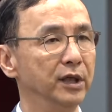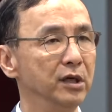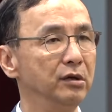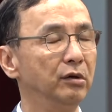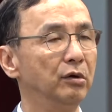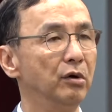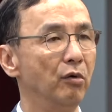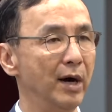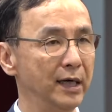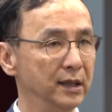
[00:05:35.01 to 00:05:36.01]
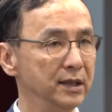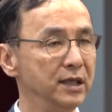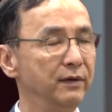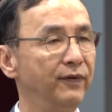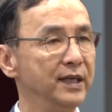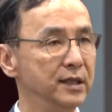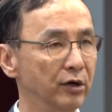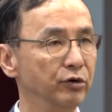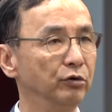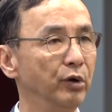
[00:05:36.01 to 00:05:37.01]
能够缓和气氛、
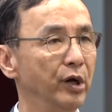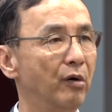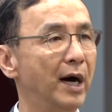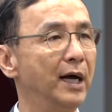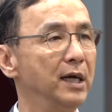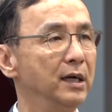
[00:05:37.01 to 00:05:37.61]
交流对话，